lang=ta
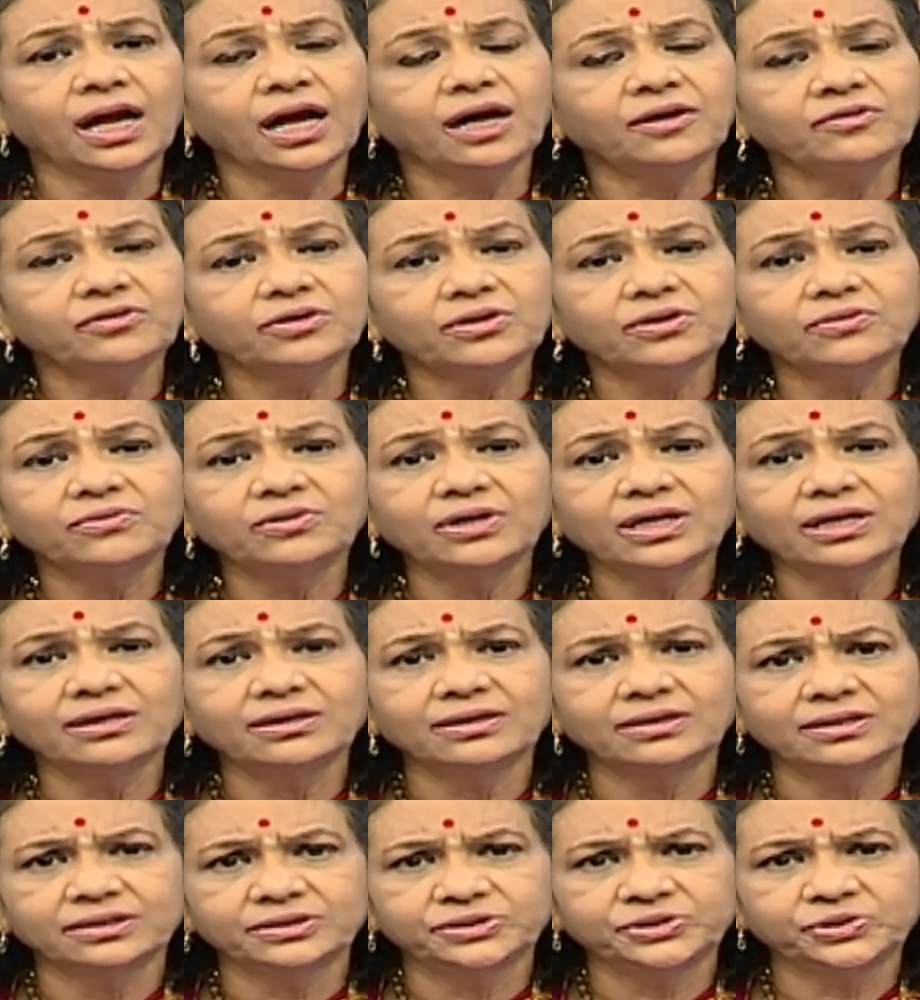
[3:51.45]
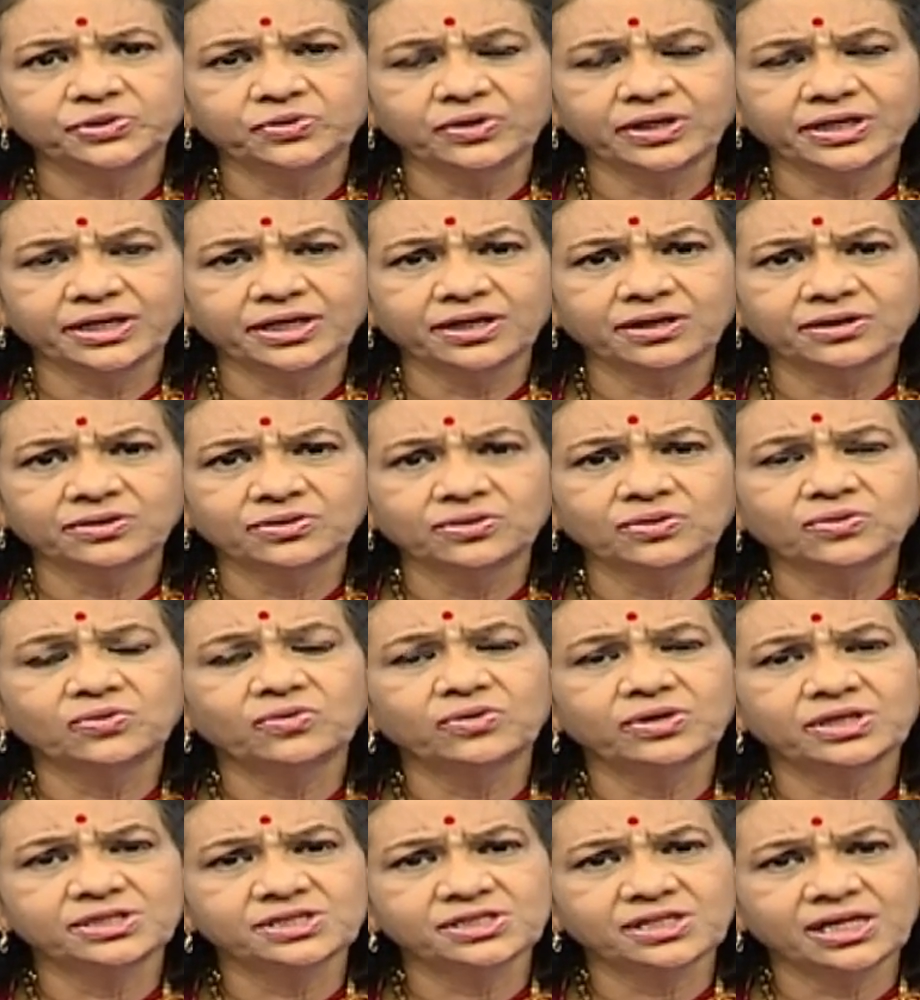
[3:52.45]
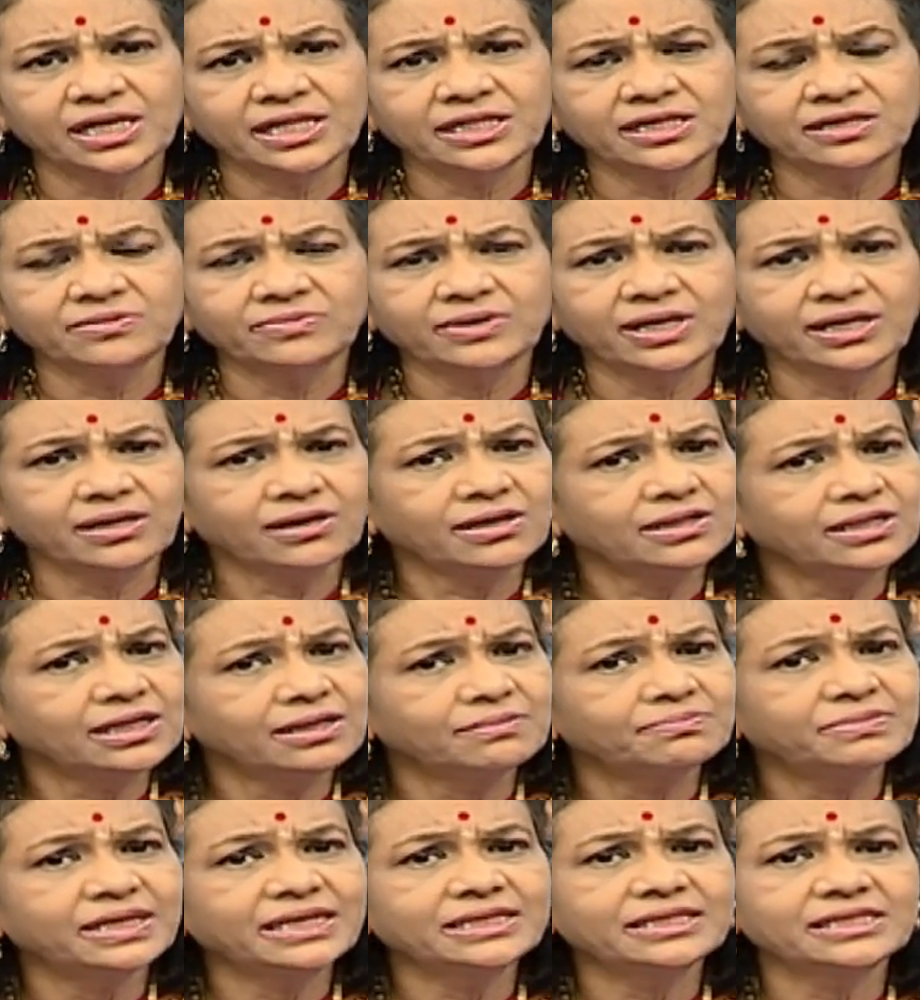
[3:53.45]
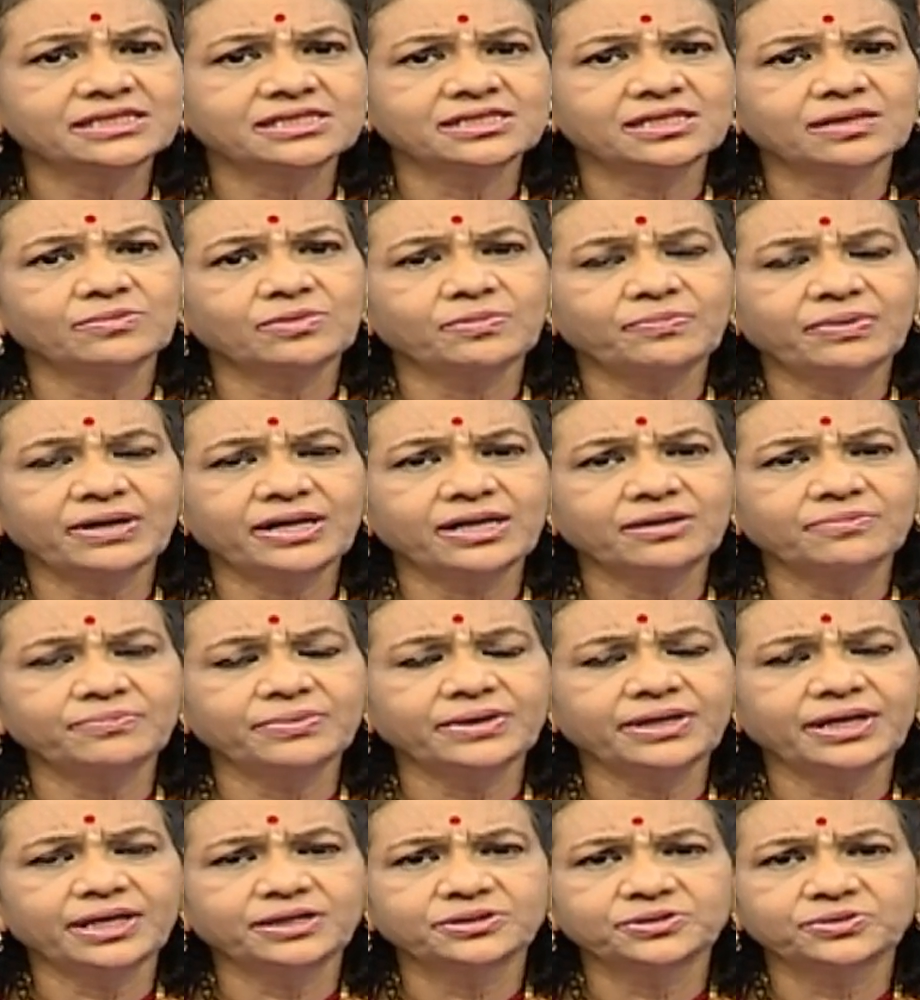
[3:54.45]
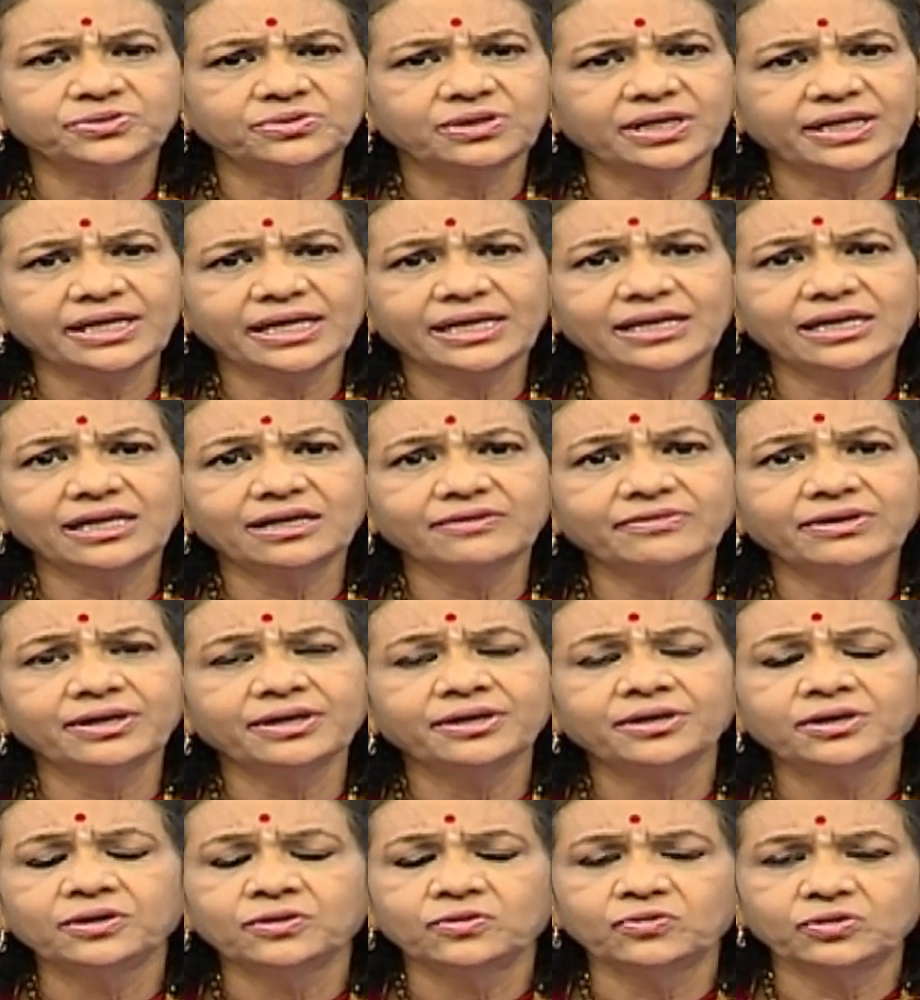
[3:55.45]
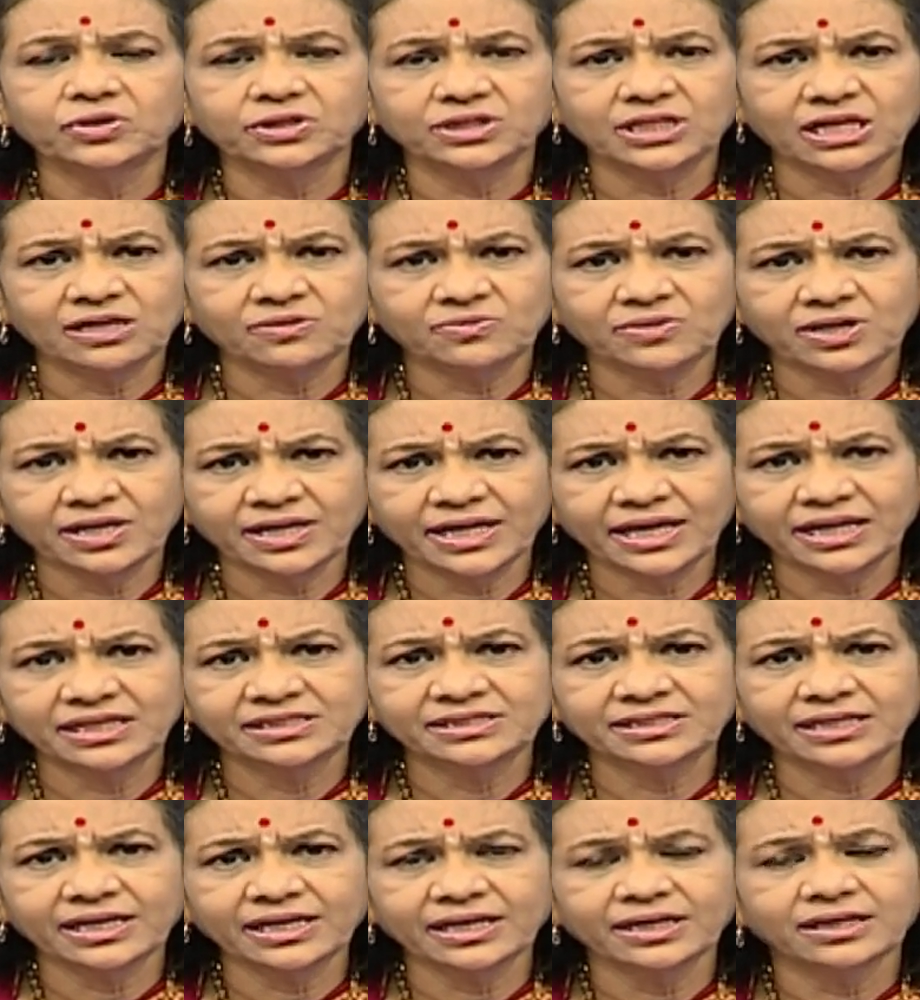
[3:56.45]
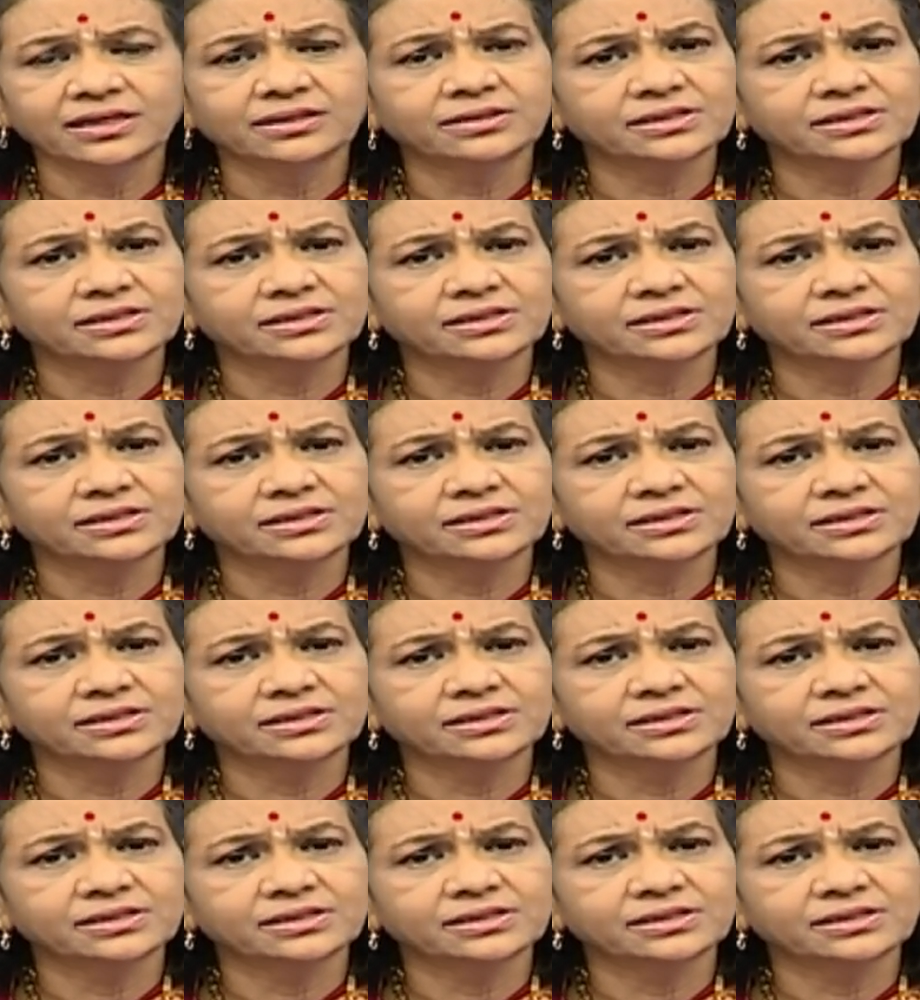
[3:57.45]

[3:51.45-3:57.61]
அவங்களுக்குள்ள சுகர் இருக்குதோ கொலஸ்ட்ரால் அதிகமாக இருக்கோ அதெல்லாம் பிளட் டெஸ்ட் நம்ம பண்ணுறப்ப நான் சொன்ன ஏற்கனவே ஒரு தரமான எக்ஸ்ரே